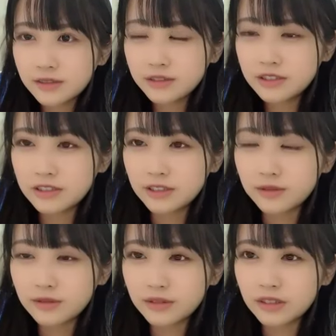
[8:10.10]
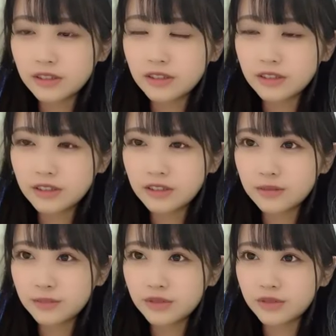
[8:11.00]
宇品の方だから
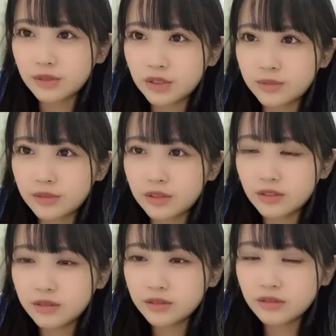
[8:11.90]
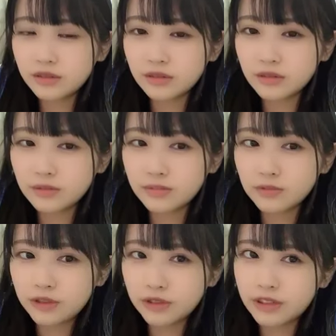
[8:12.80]
ねブルーライブはちょっと
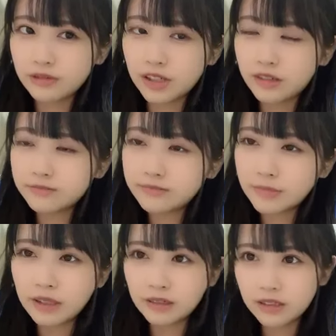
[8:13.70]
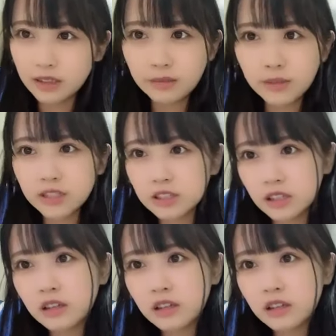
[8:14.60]
距離はまああります